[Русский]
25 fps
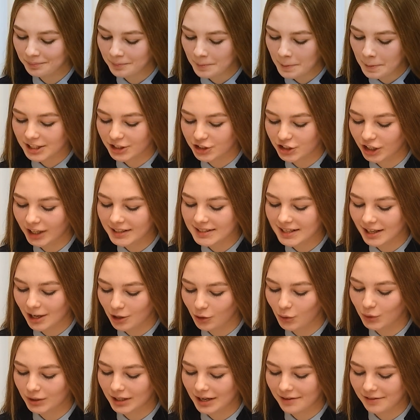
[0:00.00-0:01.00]
Сейчас
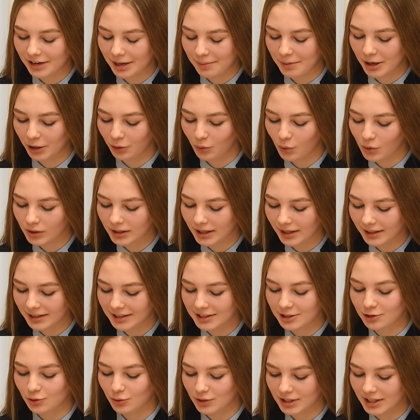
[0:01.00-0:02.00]
холодное время года,
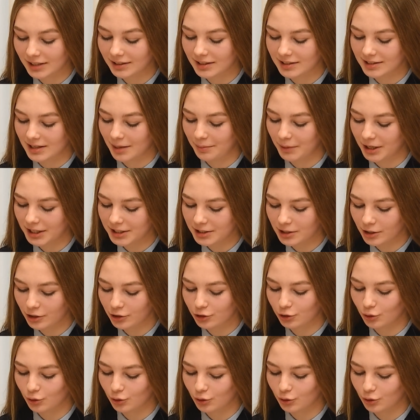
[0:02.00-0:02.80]
и студенты заметили,